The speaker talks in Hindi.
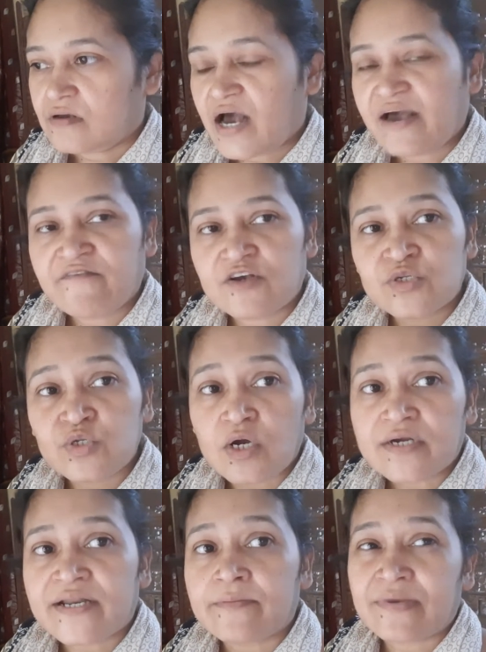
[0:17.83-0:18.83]
आई वाज
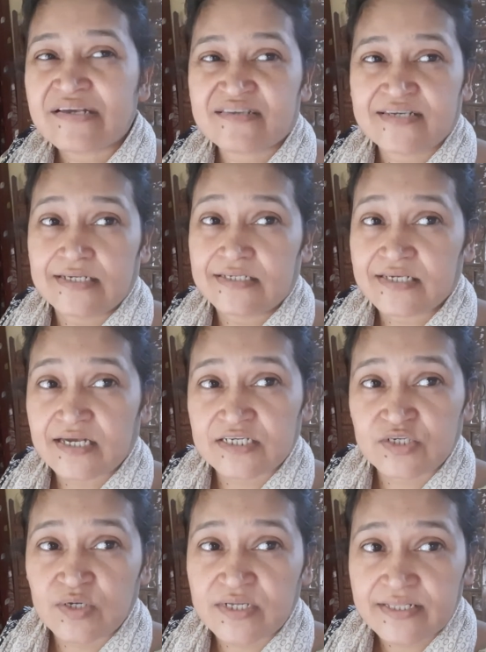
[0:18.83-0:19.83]
नॉट इन माय सेंस
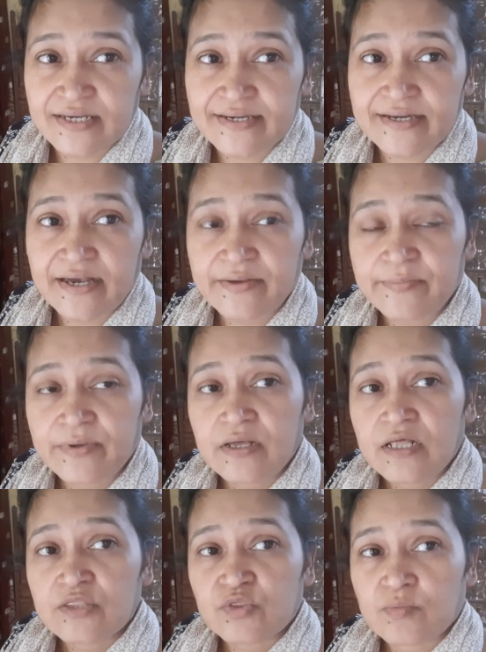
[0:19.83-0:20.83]
एक्चुअली दैट टाइम
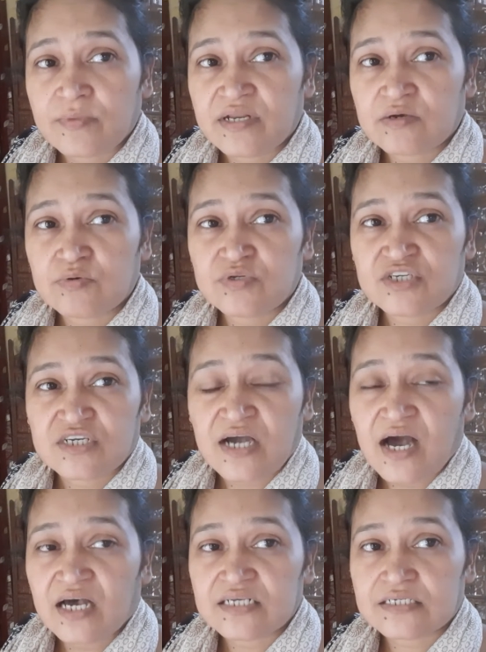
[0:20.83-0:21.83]
तो मैंने कुछ
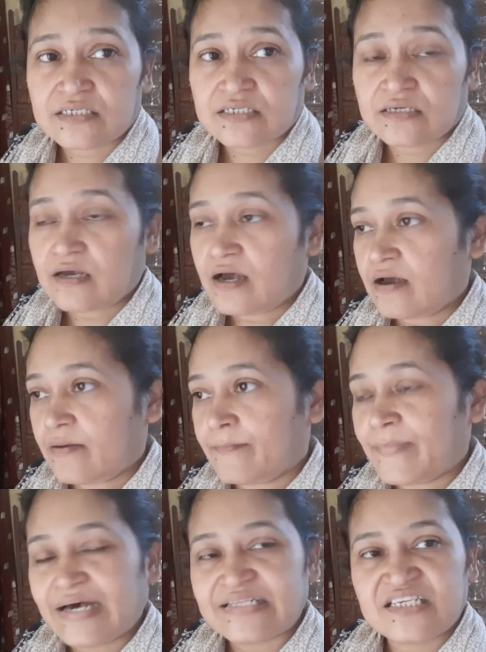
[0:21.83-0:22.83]
खास
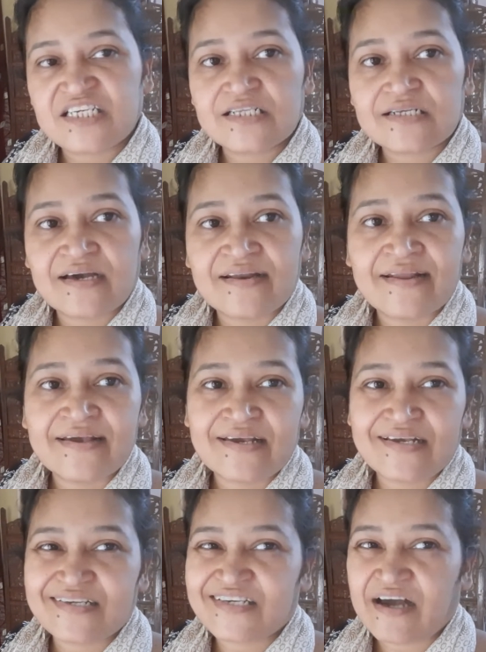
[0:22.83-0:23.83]
बातचीत करने की
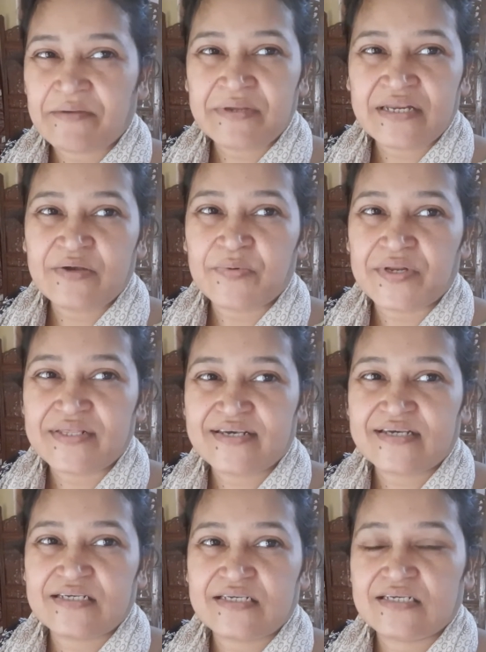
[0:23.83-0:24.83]
इच्छा भी नहीं हो रही थी
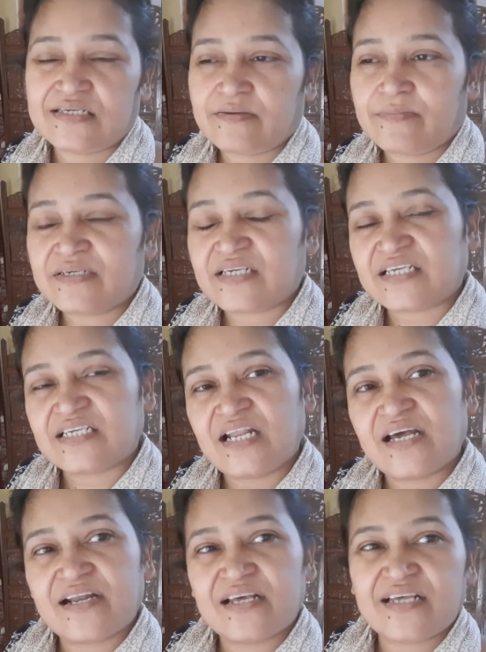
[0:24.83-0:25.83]
किसी से बस ऐसा
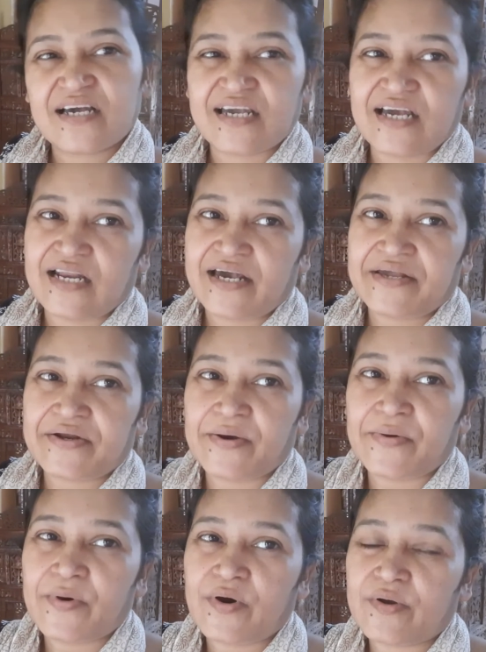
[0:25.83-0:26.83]
लग रहा था अकेले ही
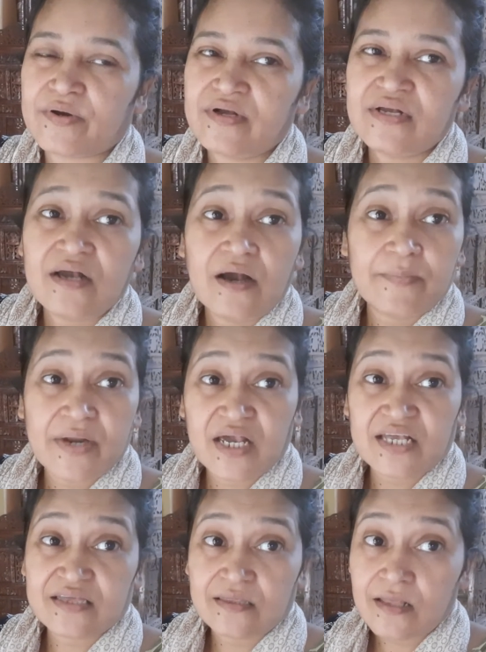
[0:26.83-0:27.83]
रहो और ना
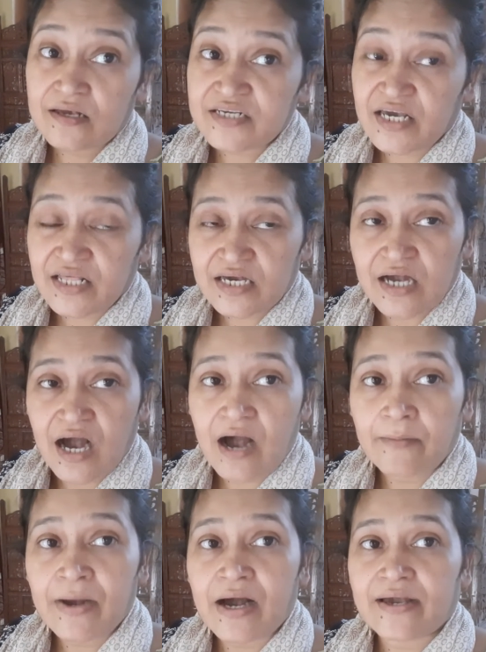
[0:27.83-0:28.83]
इतना ज़्यादा
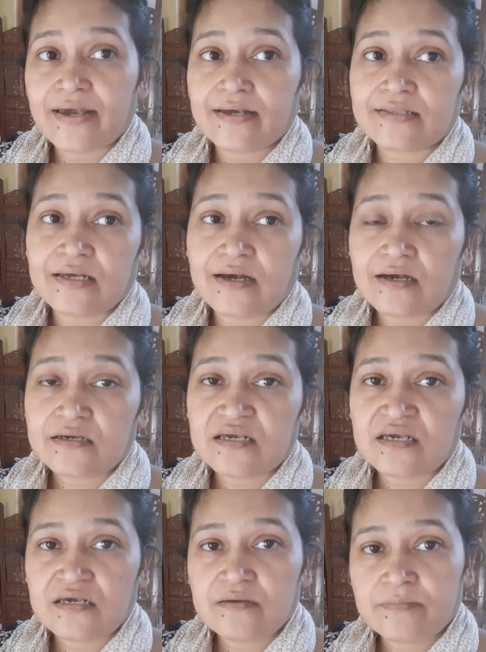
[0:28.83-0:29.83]
काम आ गया था
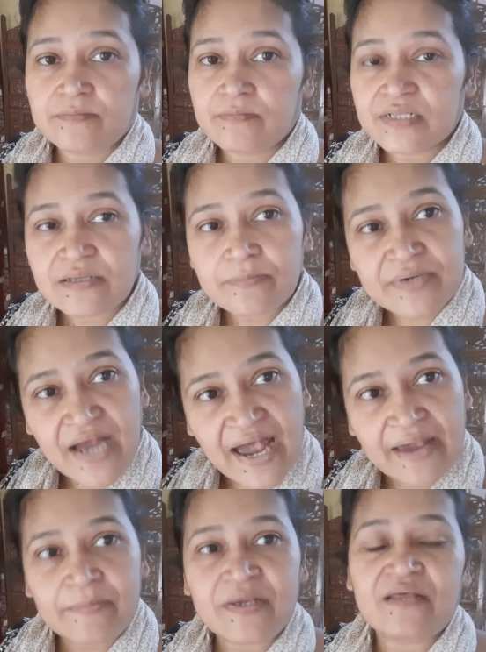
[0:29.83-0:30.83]
कि मतलब
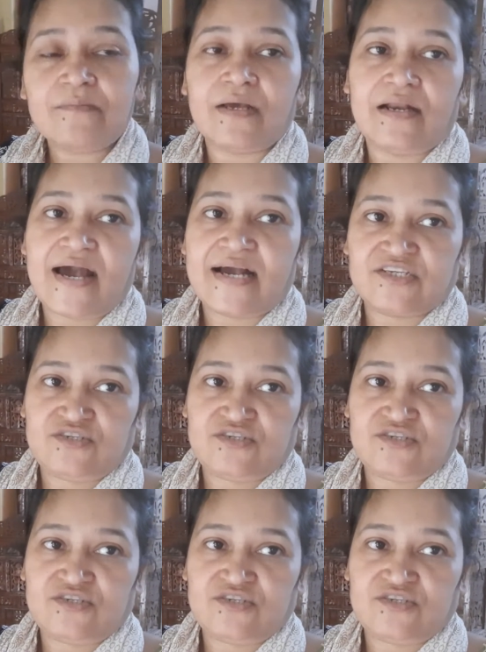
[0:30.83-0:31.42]
टाइम ही नहीं मिला